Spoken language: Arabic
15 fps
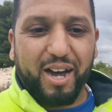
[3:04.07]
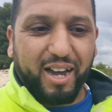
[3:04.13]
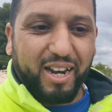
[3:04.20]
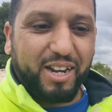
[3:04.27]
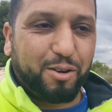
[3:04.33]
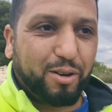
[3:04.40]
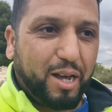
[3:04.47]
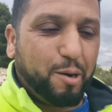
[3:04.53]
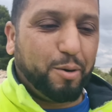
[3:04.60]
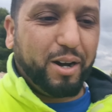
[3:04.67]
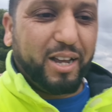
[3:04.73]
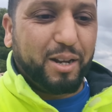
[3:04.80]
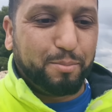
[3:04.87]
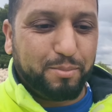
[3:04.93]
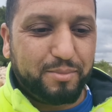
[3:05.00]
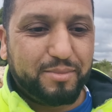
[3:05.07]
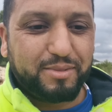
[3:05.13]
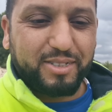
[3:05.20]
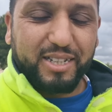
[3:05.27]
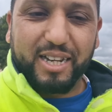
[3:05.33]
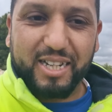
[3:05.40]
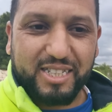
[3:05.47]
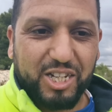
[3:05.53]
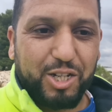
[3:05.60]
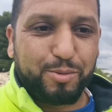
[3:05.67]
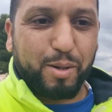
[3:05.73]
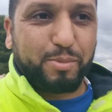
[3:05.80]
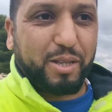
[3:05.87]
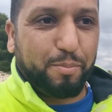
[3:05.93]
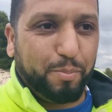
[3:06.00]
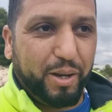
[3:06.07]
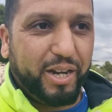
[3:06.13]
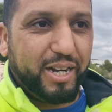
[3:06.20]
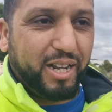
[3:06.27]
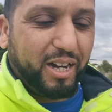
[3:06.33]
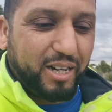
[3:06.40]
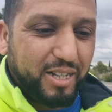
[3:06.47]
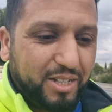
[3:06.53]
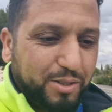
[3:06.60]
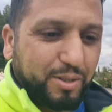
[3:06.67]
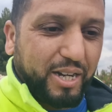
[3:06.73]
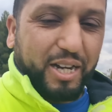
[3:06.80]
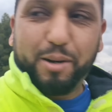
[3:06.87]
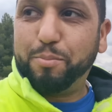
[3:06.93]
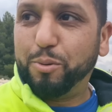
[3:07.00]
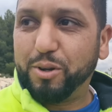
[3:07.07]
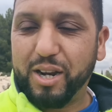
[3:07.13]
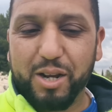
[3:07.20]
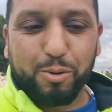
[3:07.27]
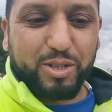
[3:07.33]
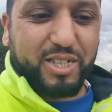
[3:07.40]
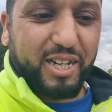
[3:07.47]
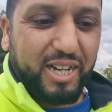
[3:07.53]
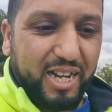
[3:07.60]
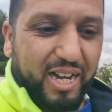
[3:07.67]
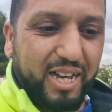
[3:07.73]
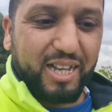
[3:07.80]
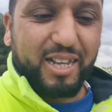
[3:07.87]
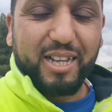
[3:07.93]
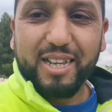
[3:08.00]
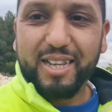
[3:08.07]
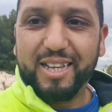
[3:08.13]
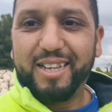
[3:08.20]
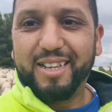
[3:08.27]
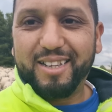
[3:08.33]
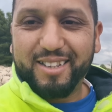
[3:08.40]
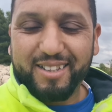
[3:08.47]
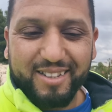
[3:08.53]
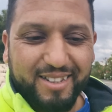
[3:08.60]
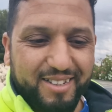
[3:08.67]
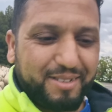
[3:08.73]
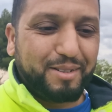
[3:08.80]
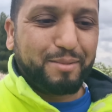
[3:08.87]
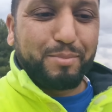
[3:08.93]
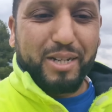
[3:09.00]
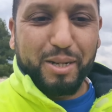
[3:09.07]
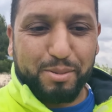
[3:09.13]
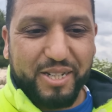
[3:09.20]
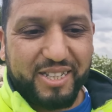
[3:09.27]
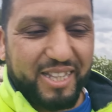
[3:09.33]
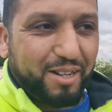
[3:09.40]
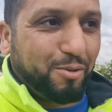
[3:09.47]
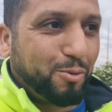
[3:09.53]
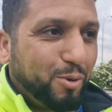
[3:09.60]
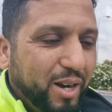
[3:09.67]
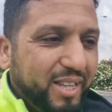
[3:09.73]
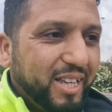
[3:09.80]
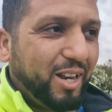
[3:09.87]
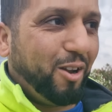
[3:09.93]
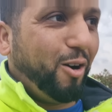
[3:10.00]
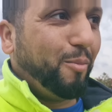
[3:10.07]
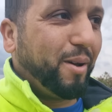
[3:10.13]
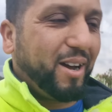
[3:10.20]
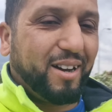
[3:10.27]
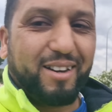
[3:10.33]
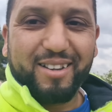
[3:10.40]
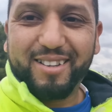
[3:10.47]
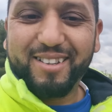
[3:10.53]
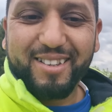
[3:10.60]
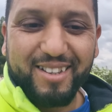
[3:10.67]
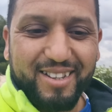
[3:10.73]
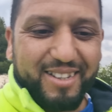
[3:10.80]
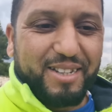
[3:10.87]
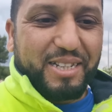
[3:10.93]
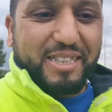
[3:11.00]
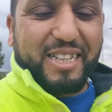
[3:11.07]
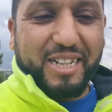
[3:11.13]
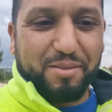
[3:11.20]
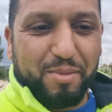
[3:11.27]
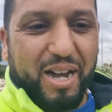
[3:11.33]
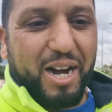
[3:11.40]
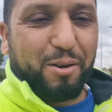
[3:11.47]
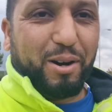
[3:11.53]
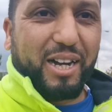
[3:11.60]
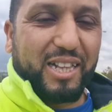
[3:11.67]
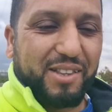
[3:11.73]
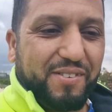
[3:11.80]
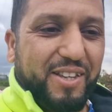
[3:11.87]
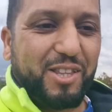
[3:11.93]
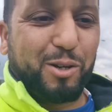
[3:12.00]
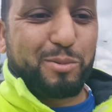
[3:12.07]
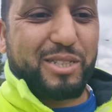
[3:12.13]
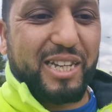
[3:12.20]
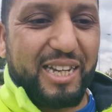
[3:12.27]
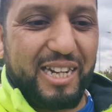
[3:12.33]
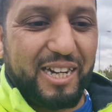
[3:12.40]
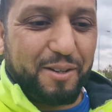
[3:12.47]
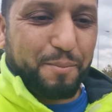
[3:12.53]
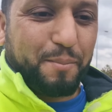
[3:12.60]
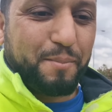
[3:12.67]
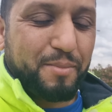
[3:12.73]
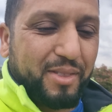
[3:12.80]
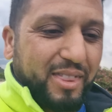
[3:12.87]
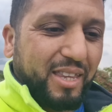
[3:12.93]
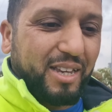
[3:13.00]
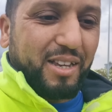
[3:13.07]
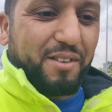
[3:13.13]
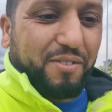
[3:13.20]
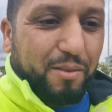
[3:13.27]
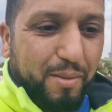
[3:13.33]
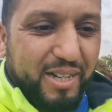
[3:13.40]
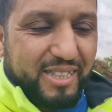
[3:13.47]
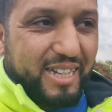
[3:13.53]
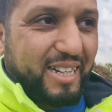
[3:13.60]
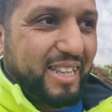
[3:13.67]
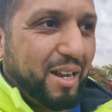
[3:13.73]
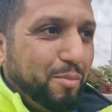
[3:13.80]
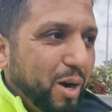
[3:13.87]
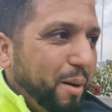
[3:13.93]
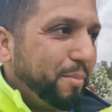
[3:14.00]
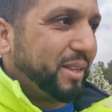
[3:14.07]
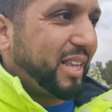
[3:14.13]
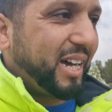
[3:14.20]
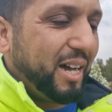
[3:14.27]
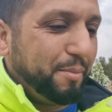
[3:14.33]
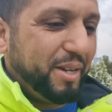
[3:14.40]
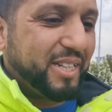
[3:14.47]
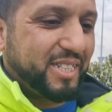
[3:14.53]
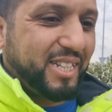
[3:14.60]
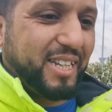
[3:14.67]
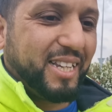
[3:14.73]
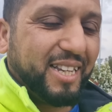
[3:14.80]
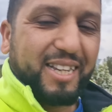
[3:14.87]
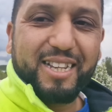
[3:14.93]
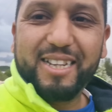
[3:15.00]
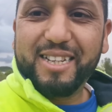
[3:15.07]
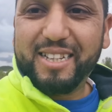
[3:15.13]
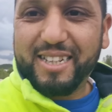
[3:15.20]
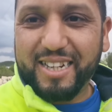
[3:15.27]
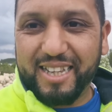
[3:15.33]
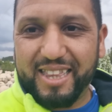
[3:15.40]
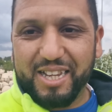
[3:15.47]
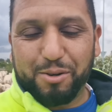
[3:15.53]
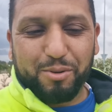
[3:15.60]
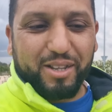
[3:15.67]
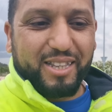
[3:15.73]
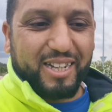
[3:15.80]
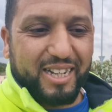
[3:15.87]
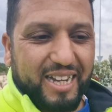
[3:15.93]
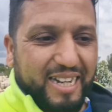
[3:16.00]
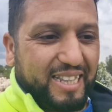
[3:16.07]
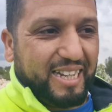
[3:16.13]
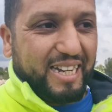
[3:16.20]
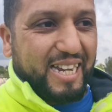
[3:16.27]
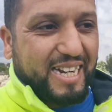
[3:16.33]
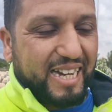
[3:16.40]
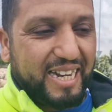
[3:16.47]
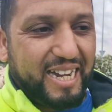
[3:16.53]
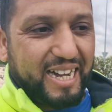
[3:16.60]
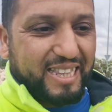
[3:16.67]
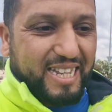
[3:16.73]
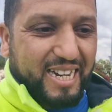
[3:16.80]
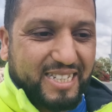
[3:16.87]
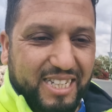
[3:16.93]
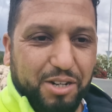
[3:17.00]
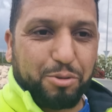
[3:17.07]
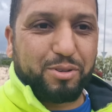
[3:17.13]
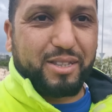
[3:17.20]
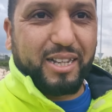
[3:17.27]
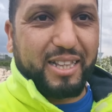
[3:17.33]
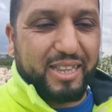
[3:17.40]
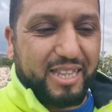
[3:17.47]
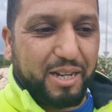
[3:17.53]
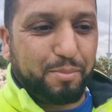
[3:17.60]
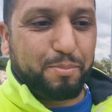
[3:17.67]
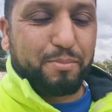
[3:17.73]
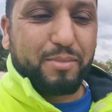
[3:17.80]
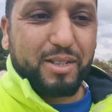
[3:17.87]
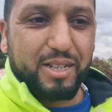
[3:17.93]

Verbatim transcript: عاقلين الله اعلم الناس اللي هما متبعينا كيحبونا لوجه الله مني مشيت انا والوالده للعمره درت معاها واحد الفيديو مسكينه في المطار ديال محمد الخامس قالت لي وليدي الله يرضي عليك انا عاطيك ساروت ديال الذهب